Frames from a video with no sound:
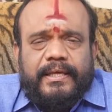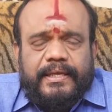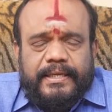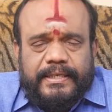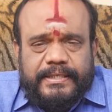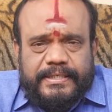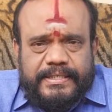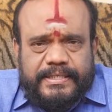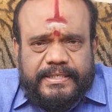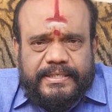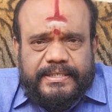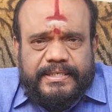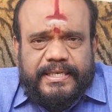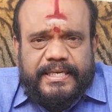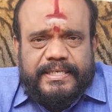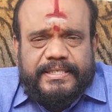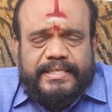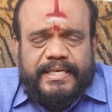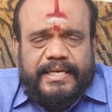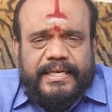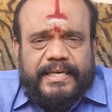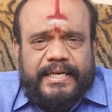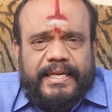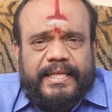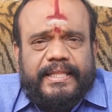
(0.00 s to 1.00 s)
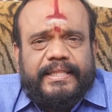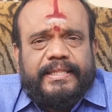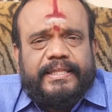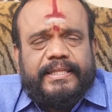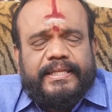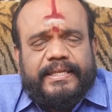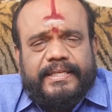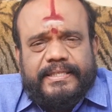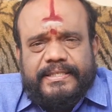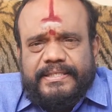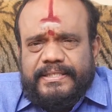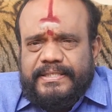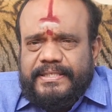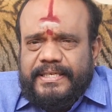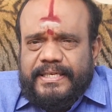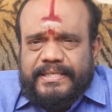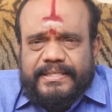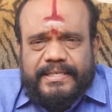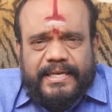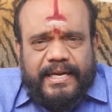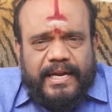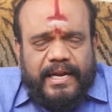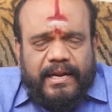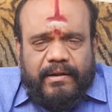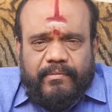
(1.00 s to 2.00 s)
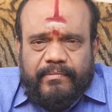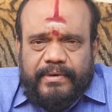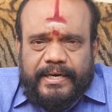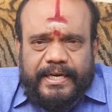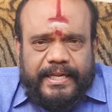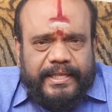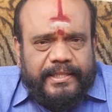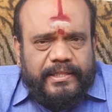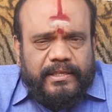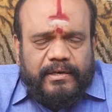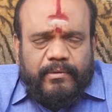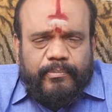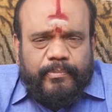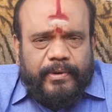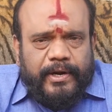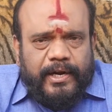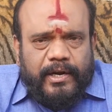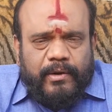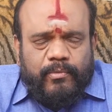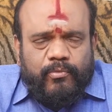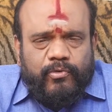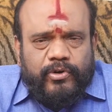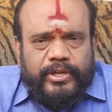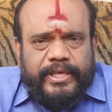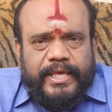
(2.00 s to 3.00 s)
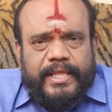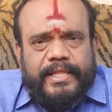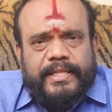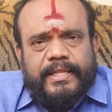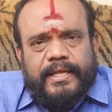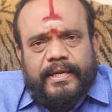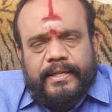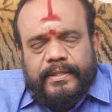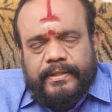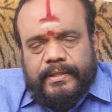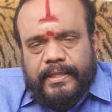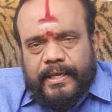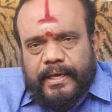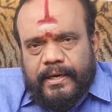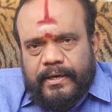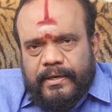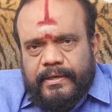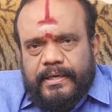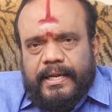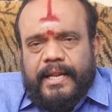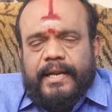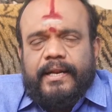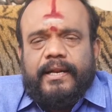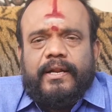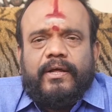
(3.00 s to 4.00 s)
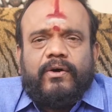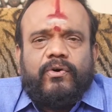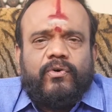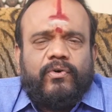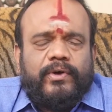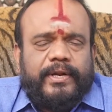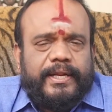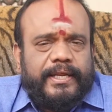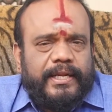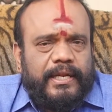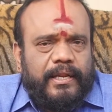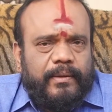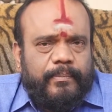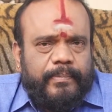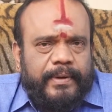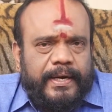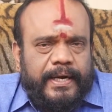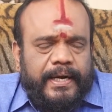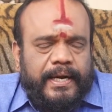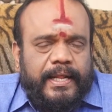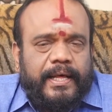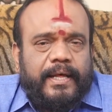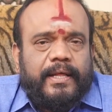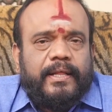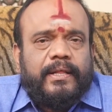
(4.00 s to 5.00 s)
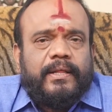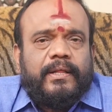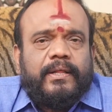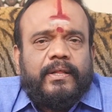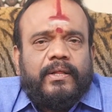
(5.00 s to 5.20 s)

ரிஜிஸ்ட்ரேஷன்லேருந்து ரிஜிஸ்ட்ரேஷன்லாம் நம்ம டயத்துக்கு பண்ண முடியாது இருந்தாலும் நல்ல ஹோரையில் பண்ணால்